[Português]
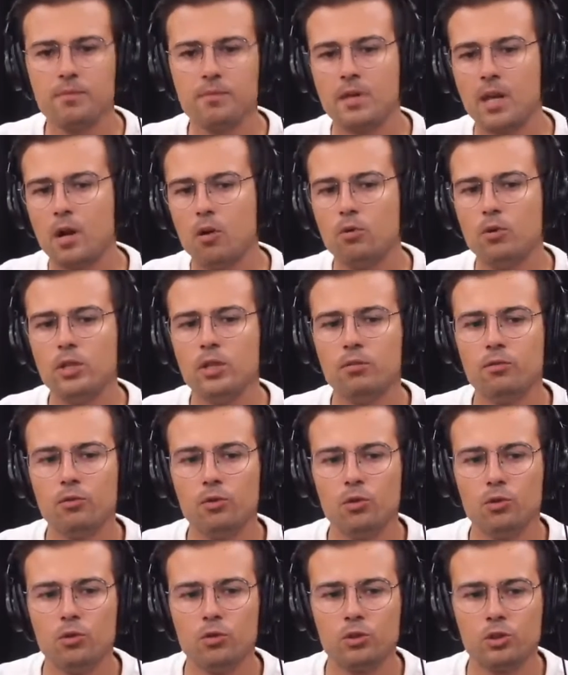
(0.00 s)
é um
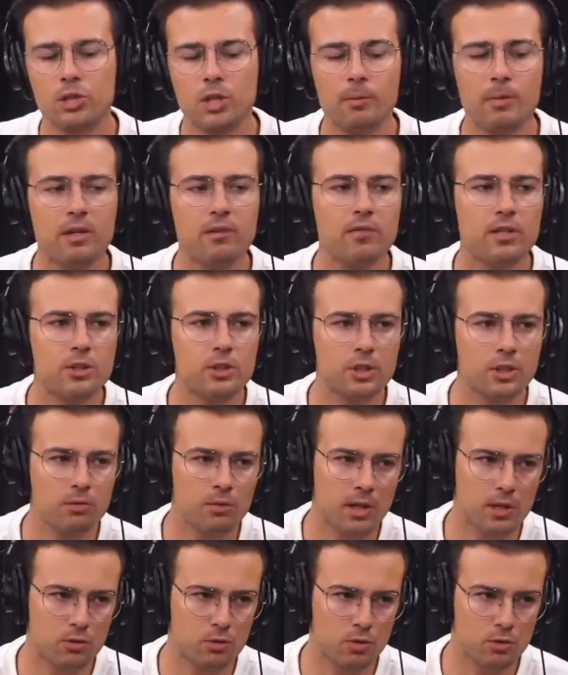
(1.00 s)
livro que chama Investindo
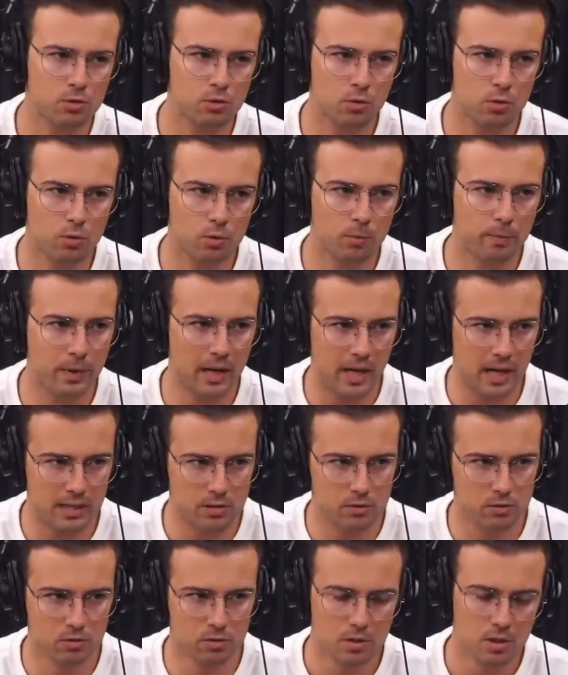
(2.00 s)
em Ações no Longo
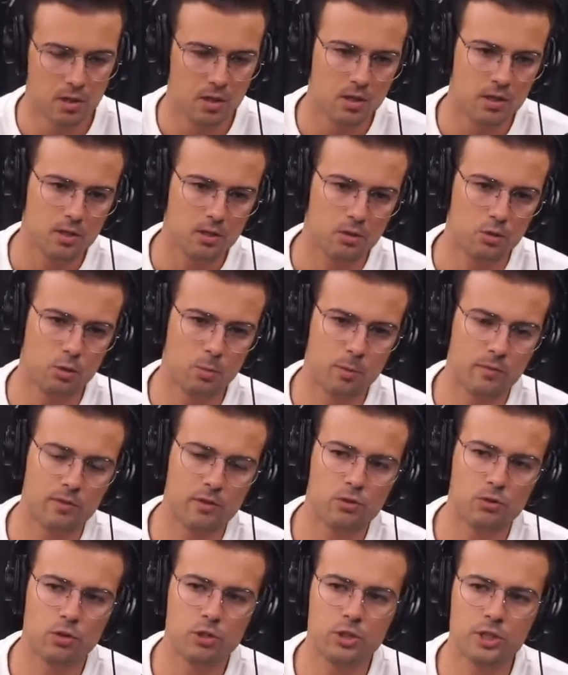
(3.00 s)
Prazo, do
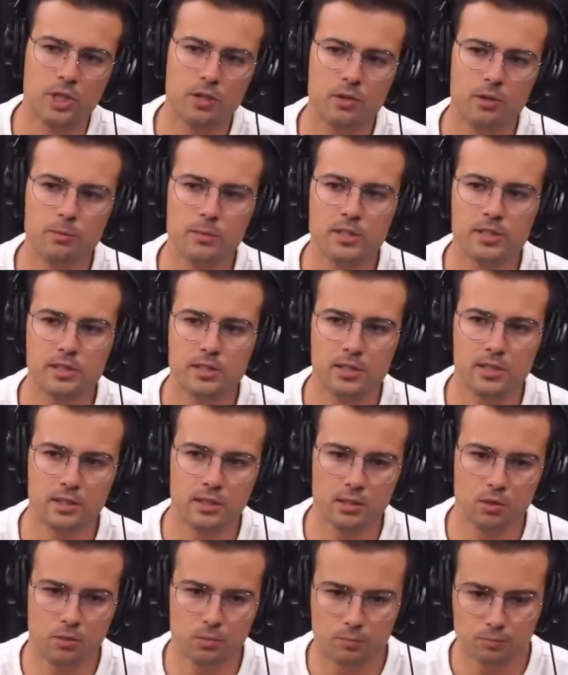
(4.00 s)
professor Jeremy
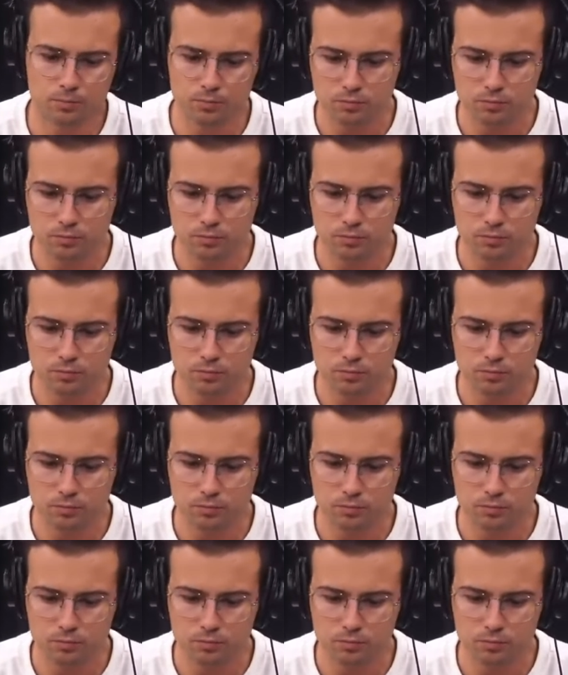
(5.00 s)
Siegel,